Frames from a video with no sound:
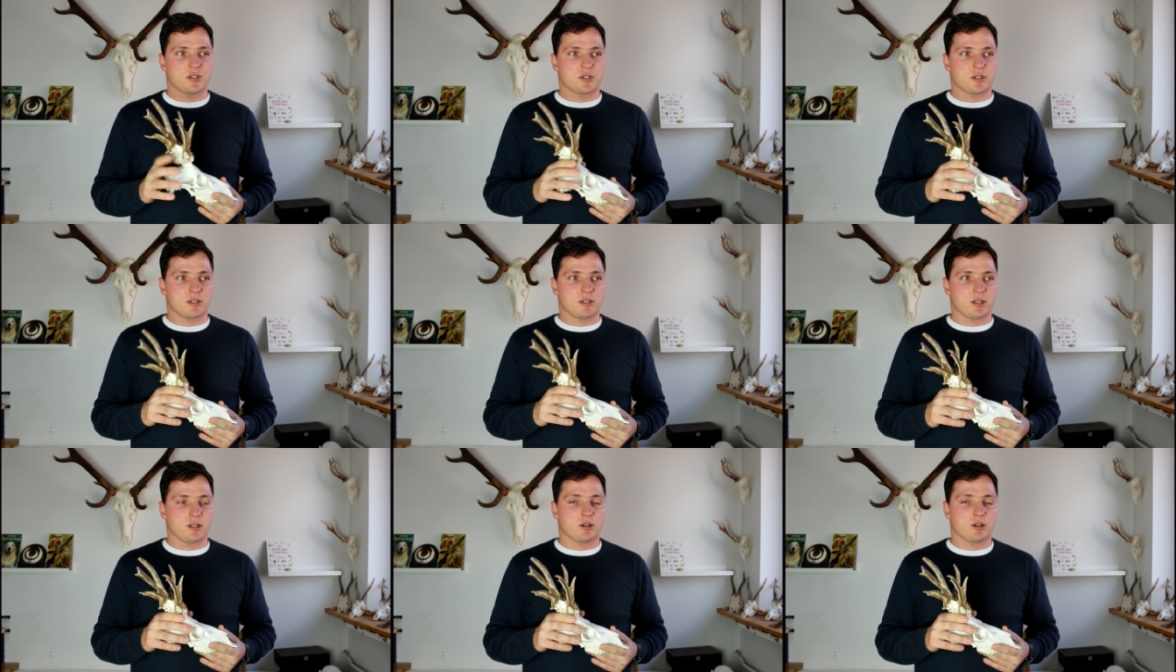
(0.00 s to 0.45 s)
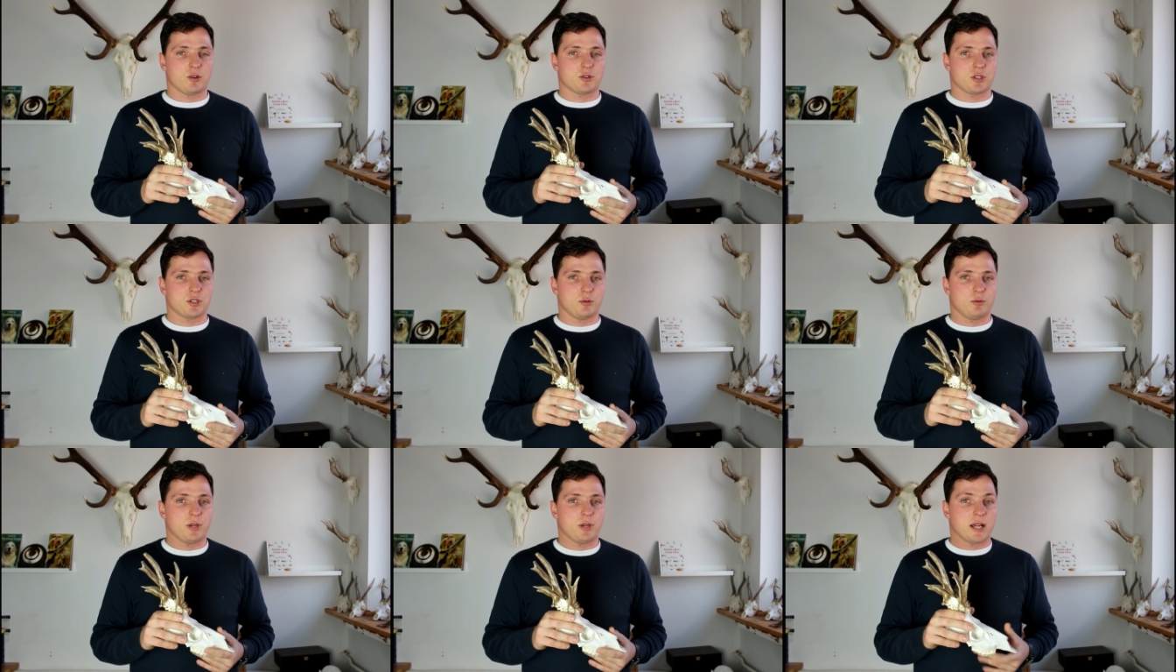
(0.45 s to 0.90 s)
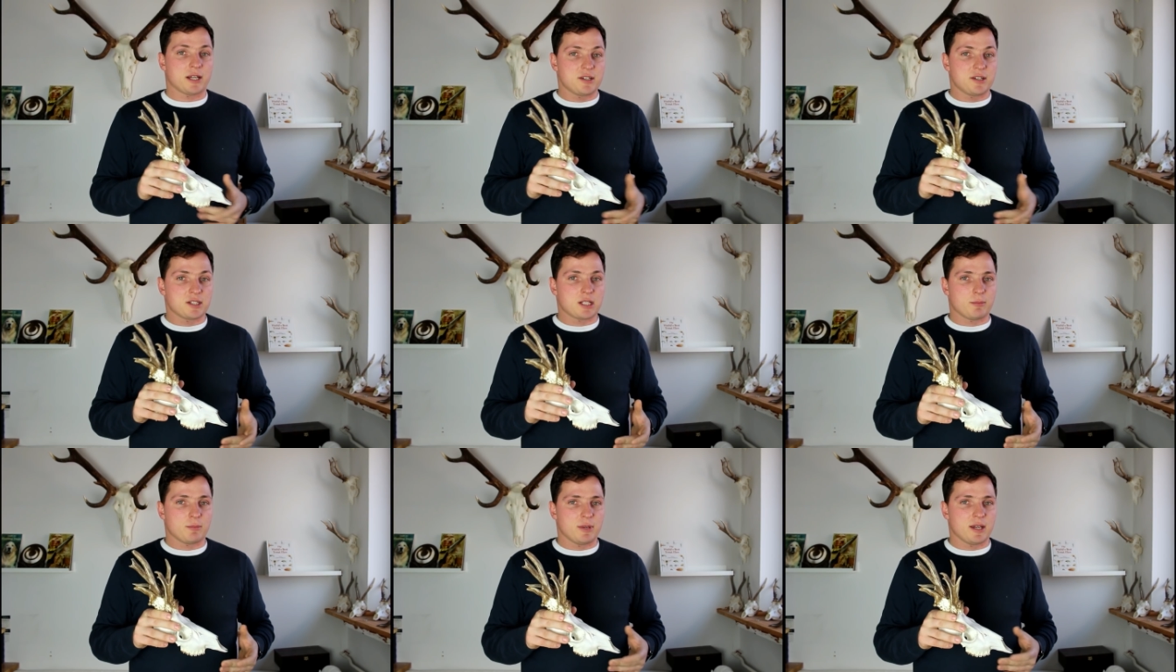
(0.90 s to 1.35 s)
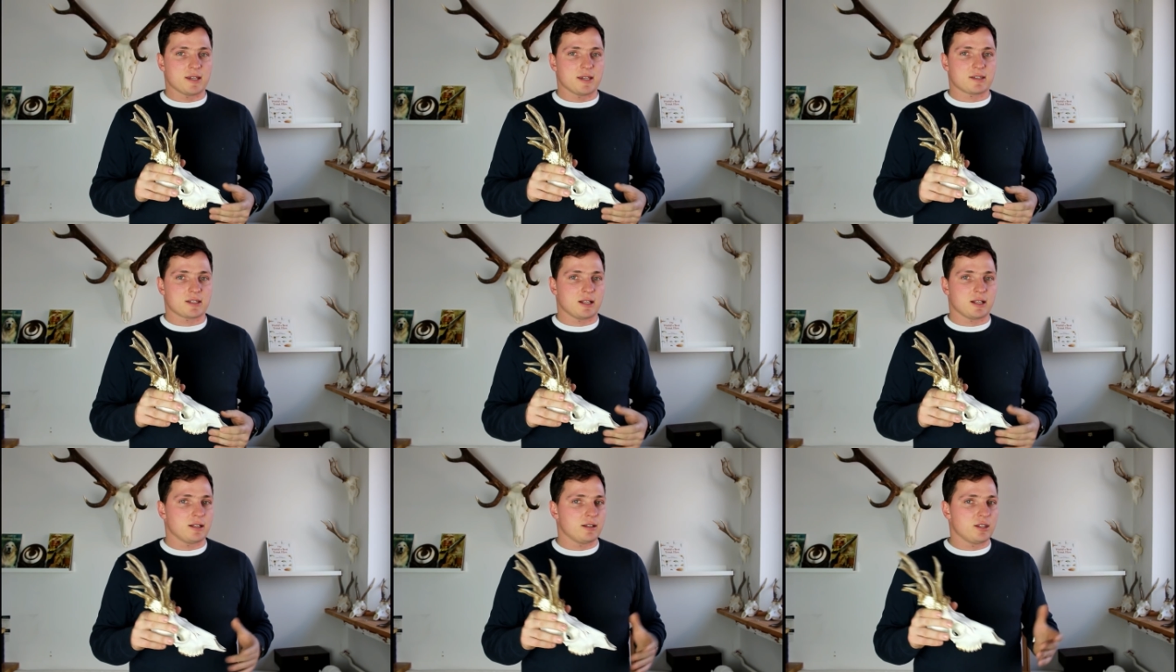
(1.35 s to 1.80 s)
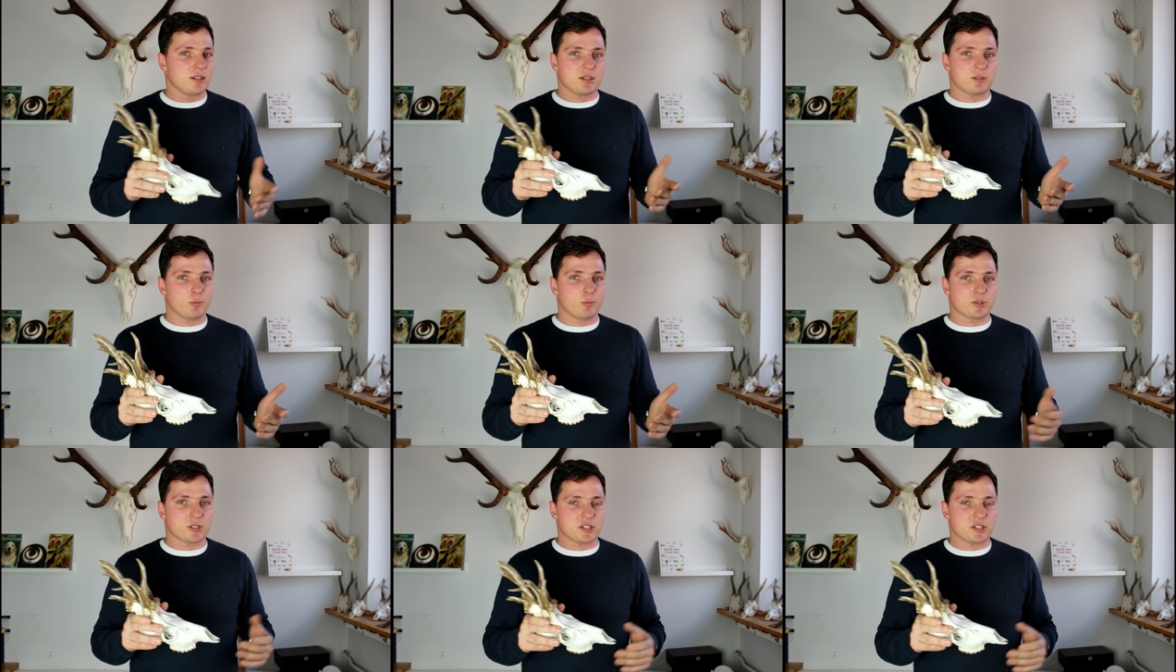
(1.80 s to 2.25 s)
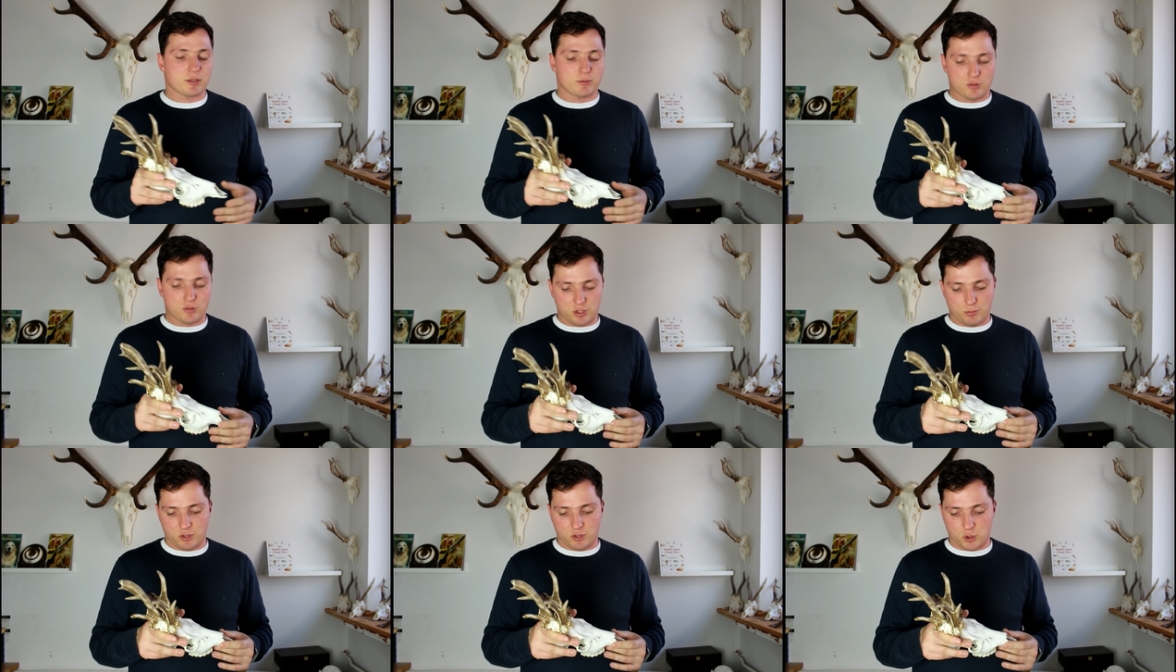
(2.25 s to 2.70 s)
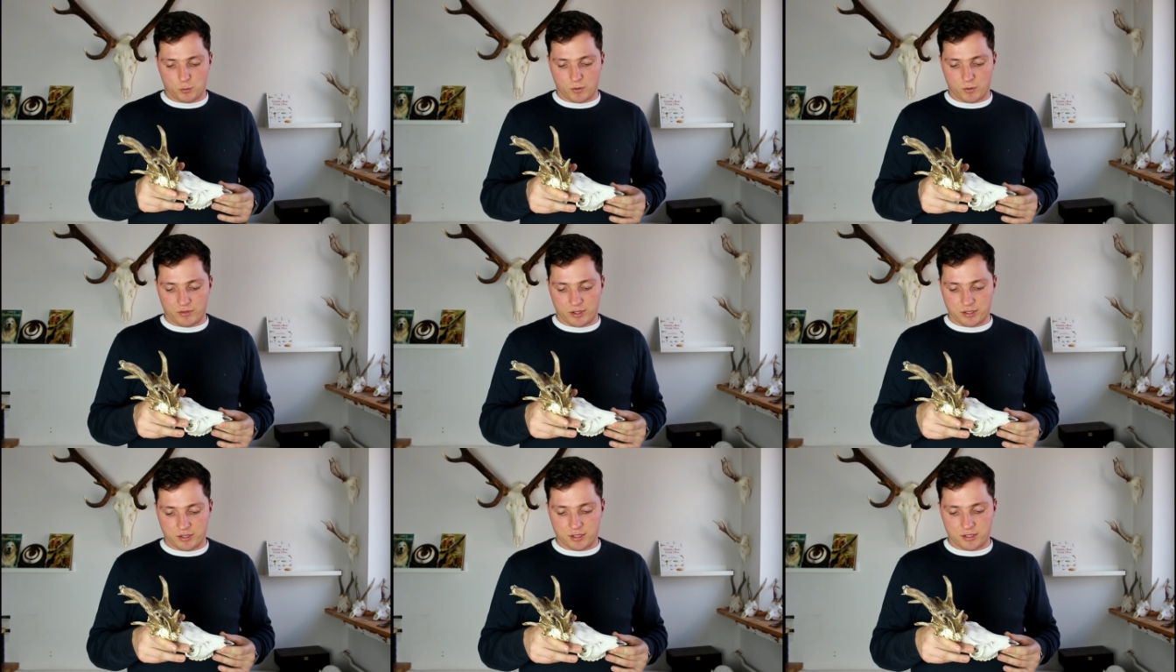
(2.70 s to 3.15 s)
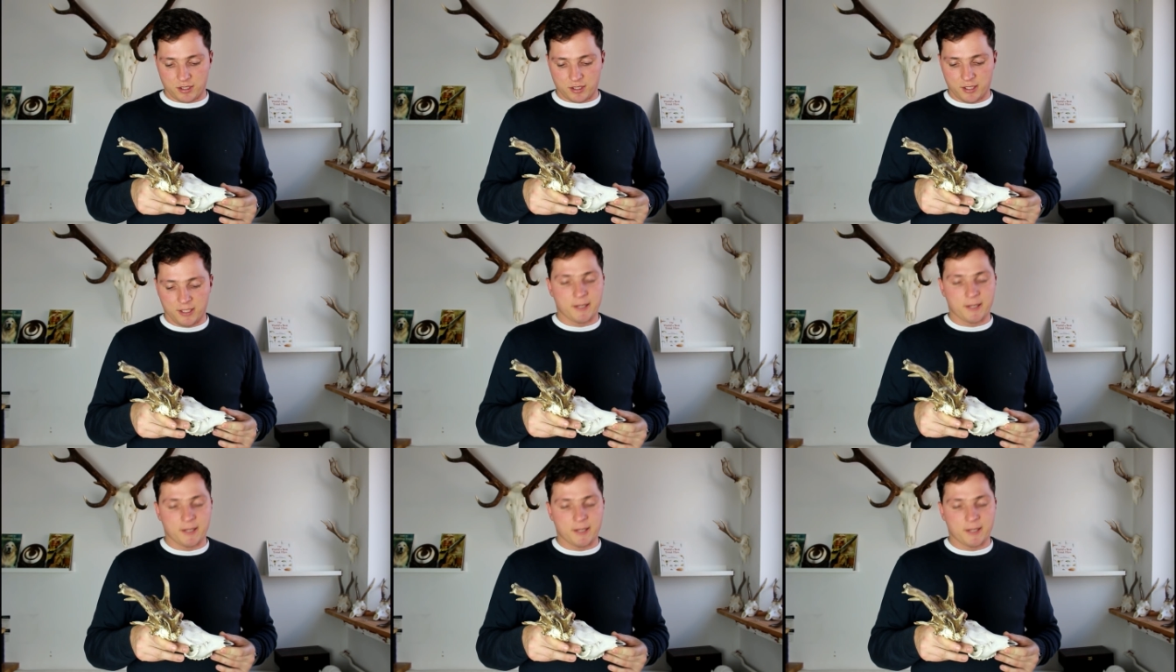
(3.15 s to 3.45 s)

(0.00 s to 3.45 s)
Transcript: że ten kozioł jakiś tam jest, ale było za ciemno, żeby coś powiedzieć.